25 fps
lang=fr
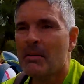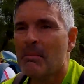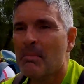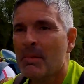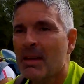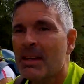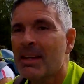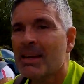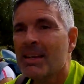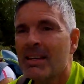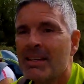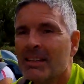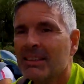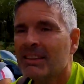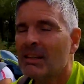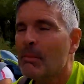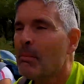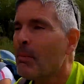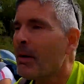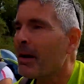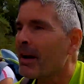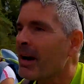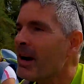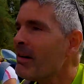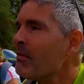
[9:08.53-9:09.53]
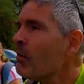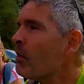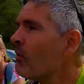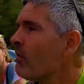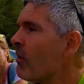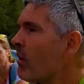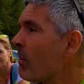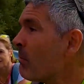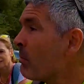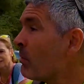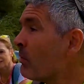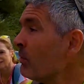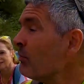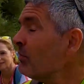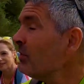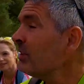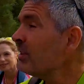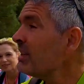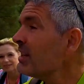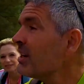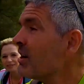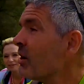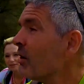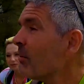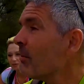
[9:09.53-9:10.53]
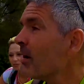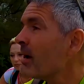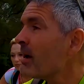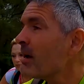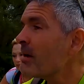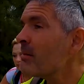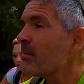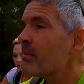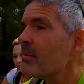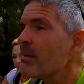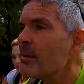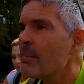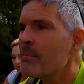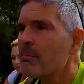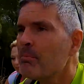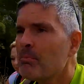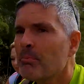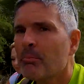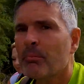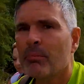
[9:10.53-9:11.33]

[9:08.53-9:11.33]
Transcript: Mais c'est pas grave, on va en profiter quand même